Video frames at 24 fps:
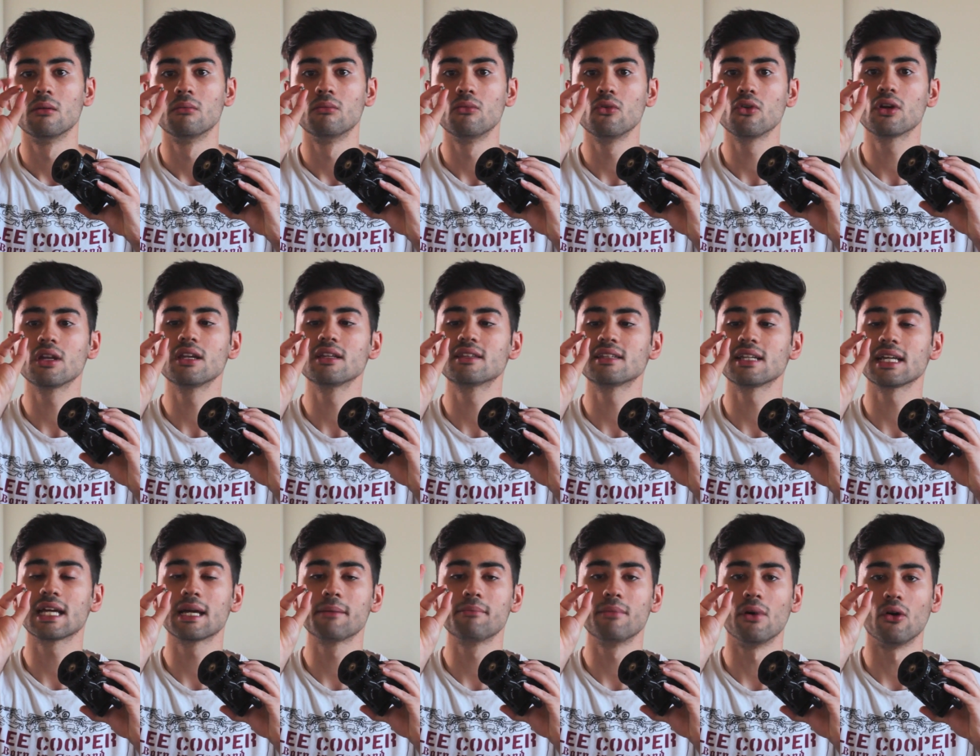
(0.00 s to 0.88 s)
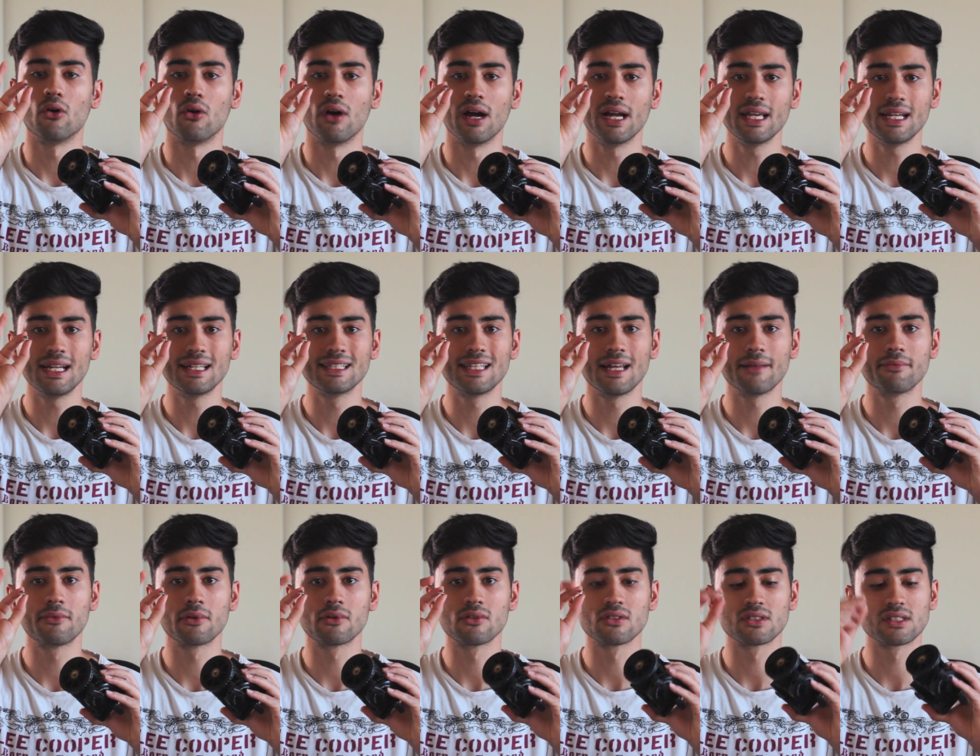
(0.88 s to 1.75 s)
ممكن يتركب معه هاي
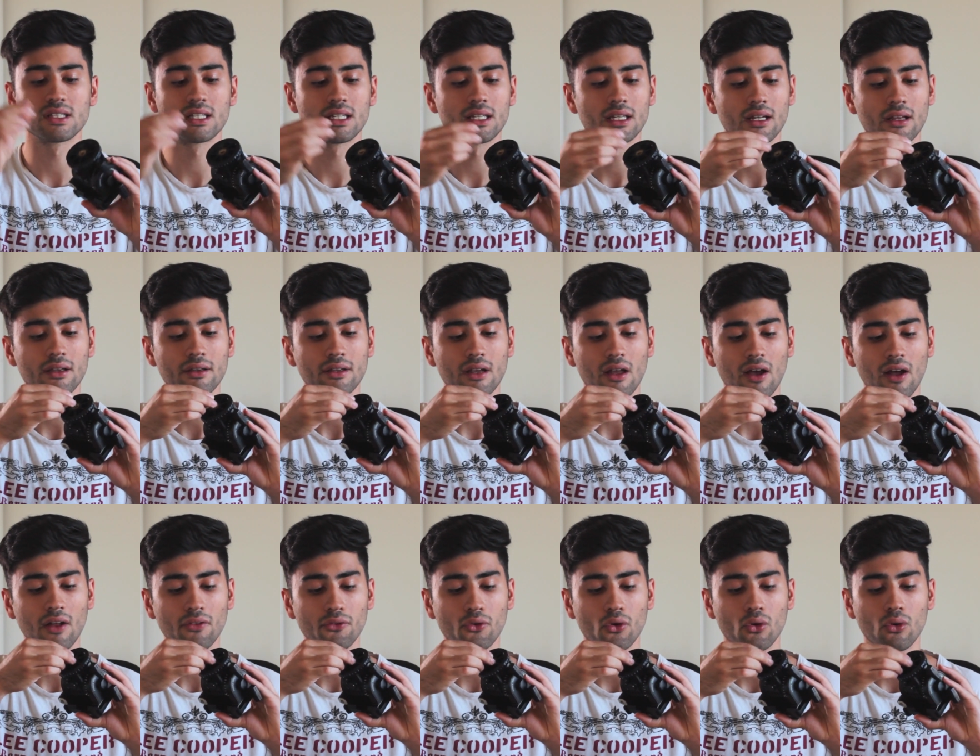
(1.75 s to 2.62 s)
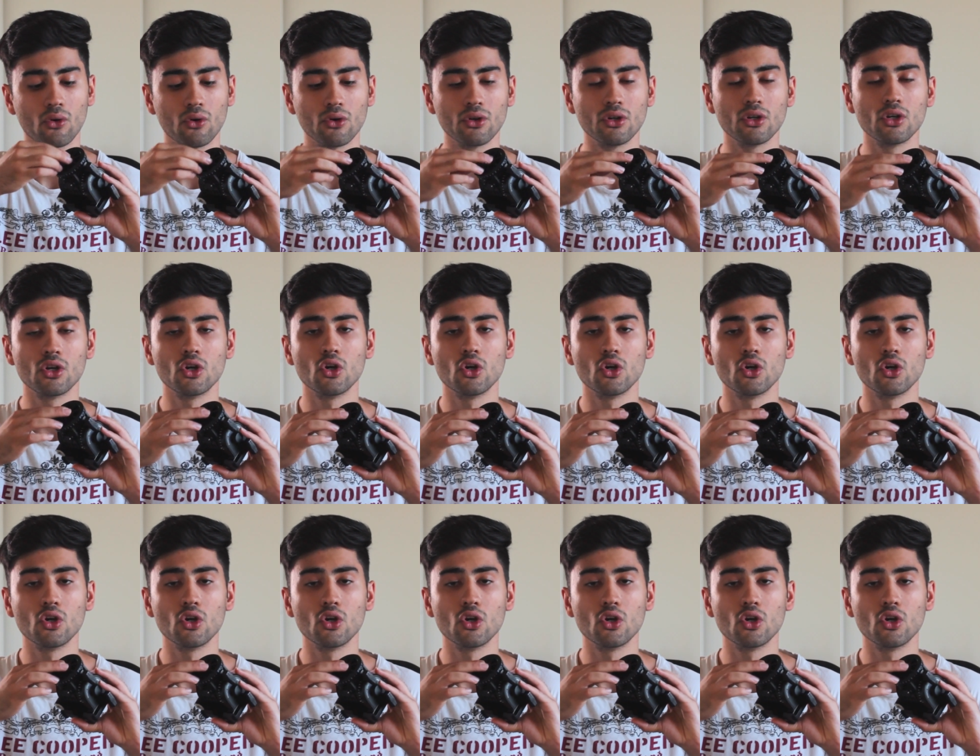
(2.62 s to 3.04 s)
الادابتر الصغيره ينحط هون